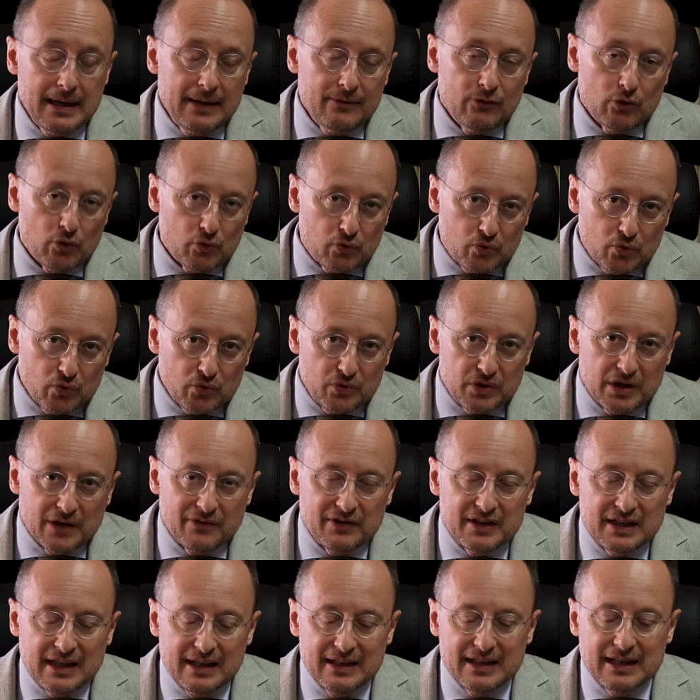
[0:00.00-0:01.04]
non tutti
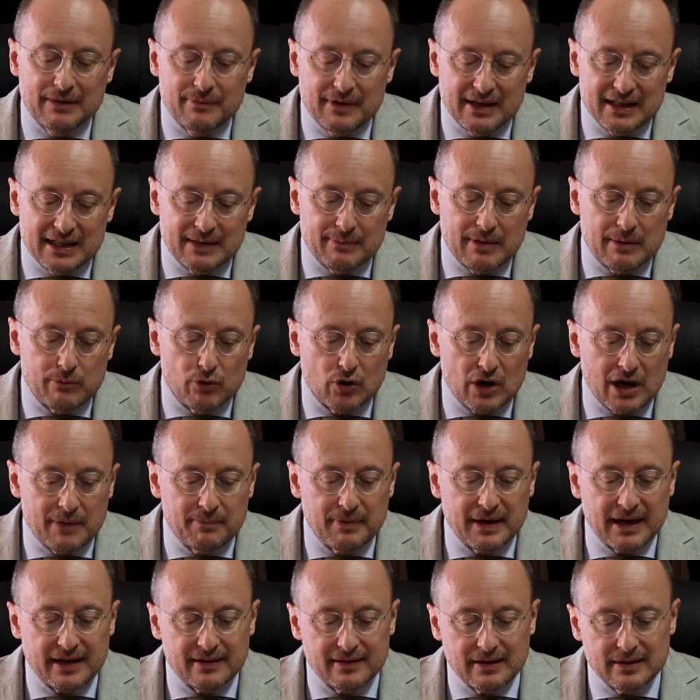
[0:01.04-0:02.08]
evidentemente, ma buona
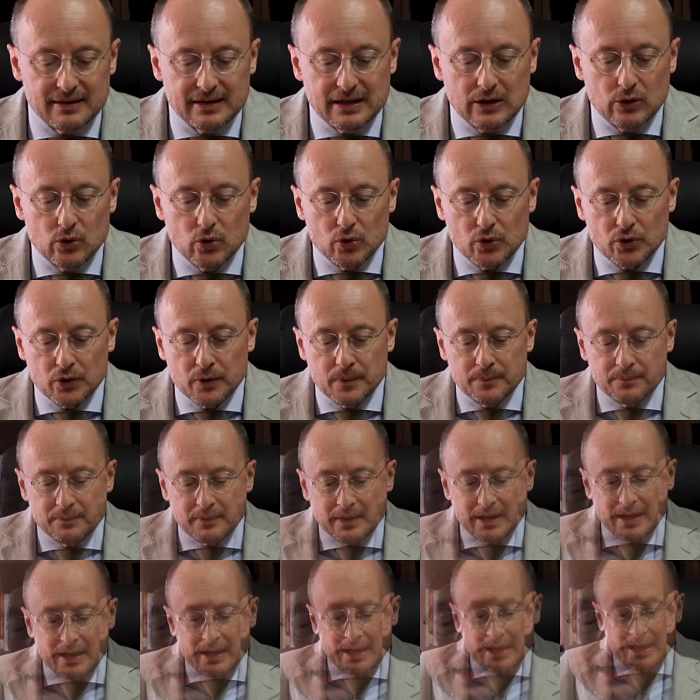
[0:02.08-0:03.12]
parte di loro.
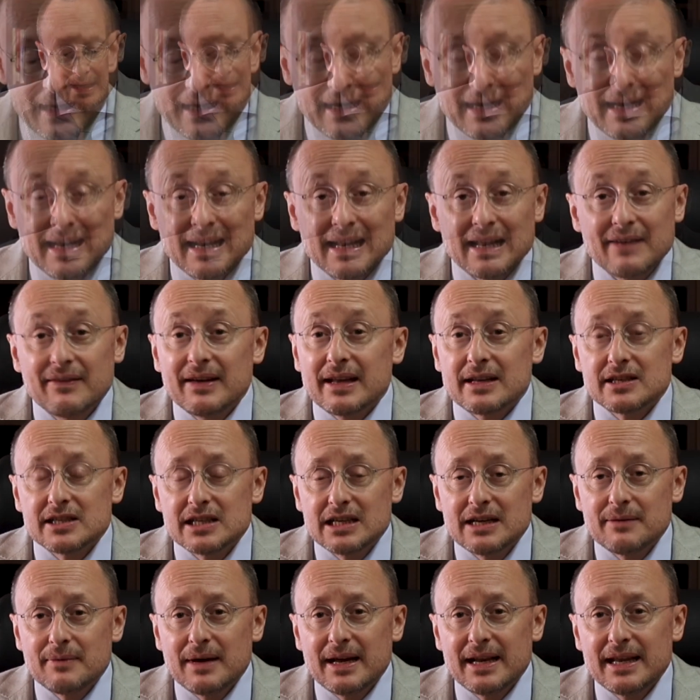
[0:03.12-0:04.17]
La
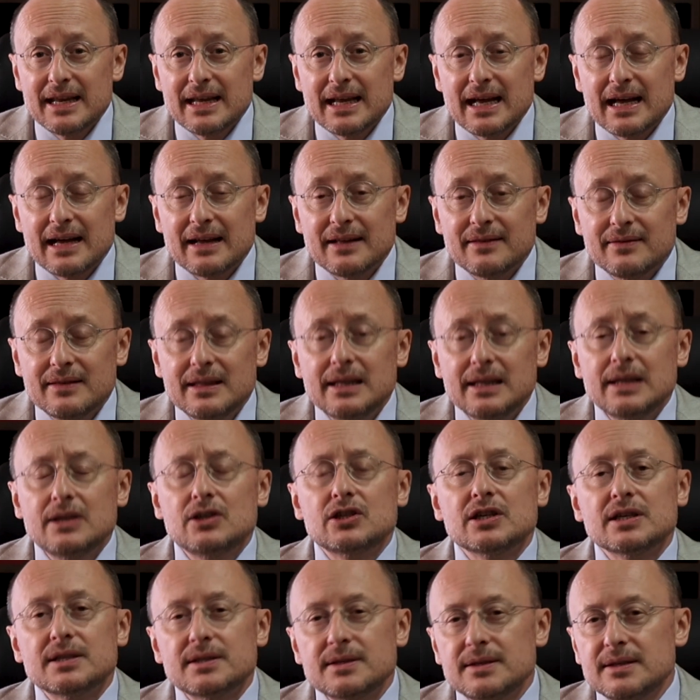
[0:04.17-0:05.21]
Vergine Maria
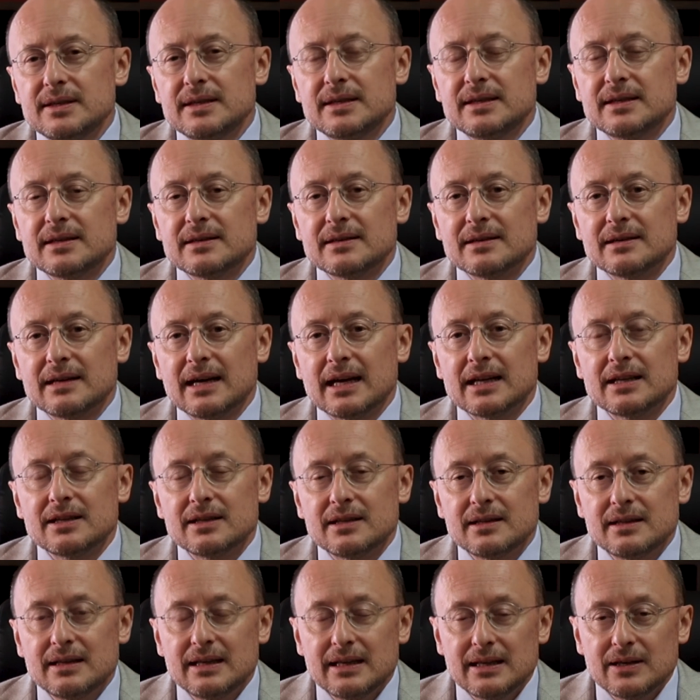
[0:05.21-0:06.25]
dice sì a
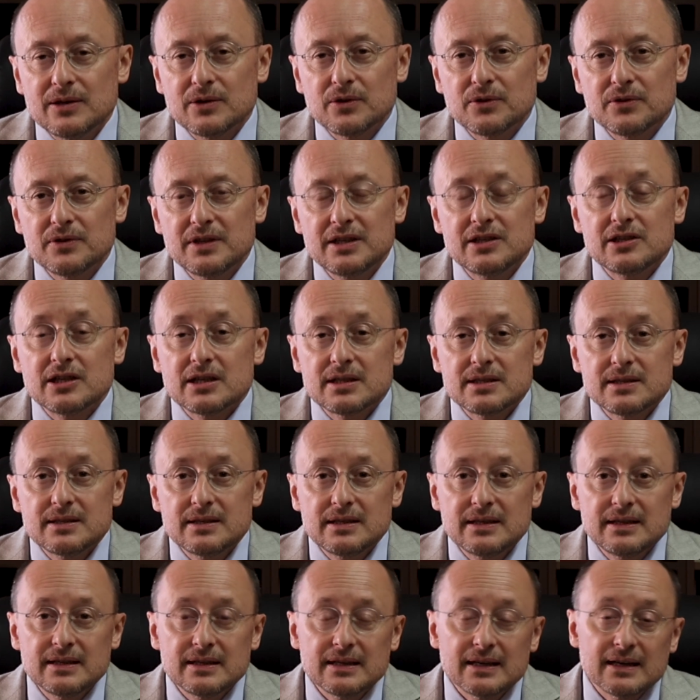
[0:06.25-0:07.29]
Dio, dice
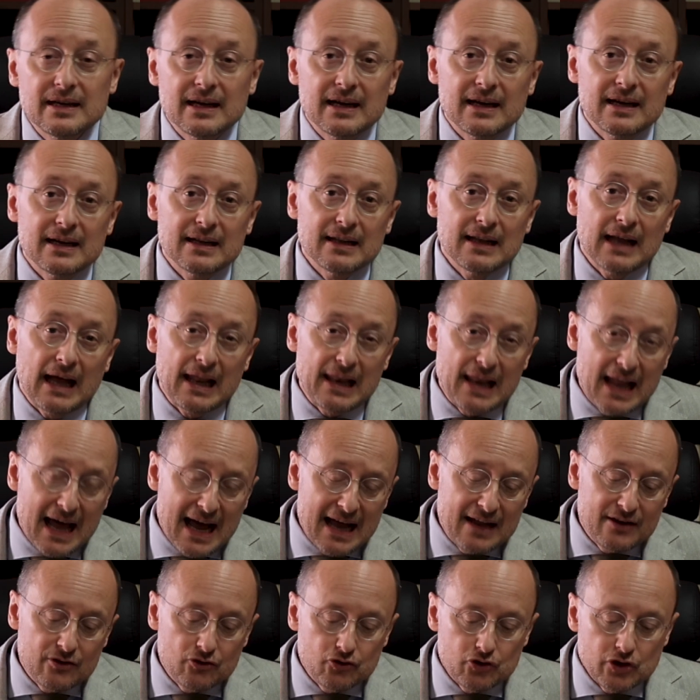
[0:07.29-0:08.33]
sì a,
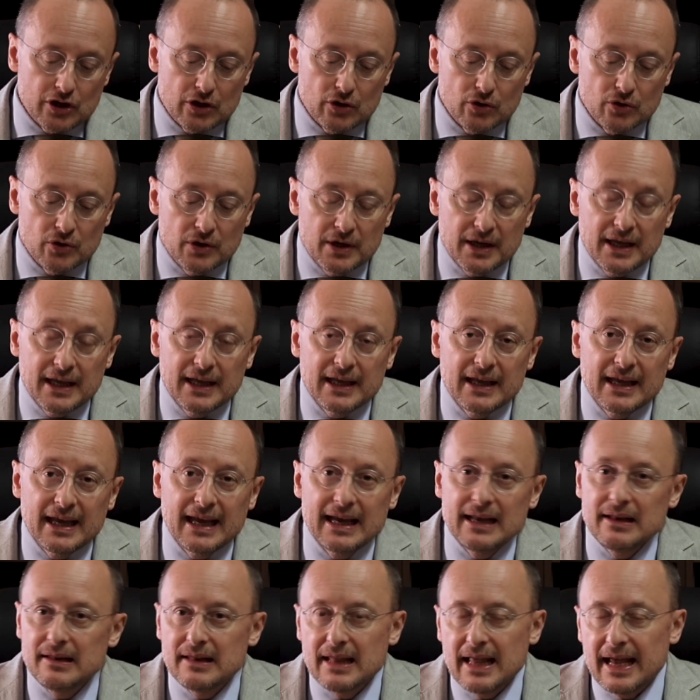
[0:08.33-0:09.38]
all'angelo e
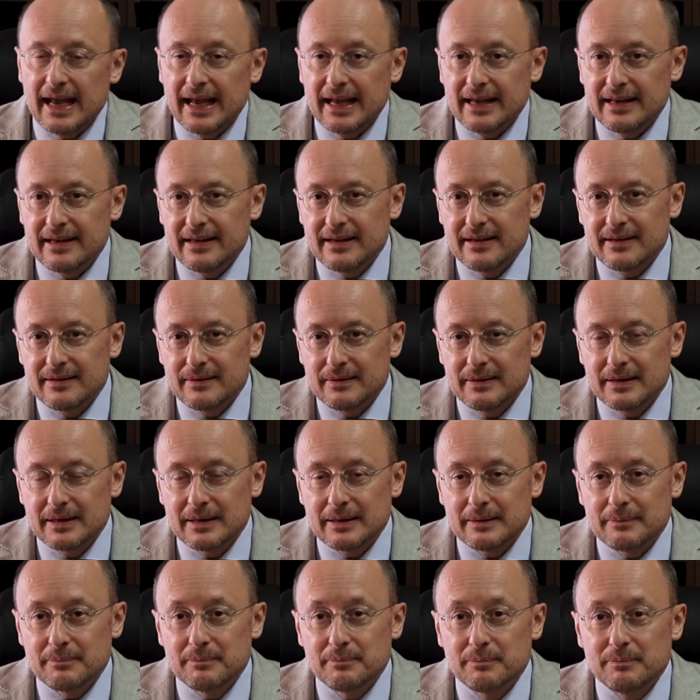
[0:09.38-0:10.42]
in lei eh,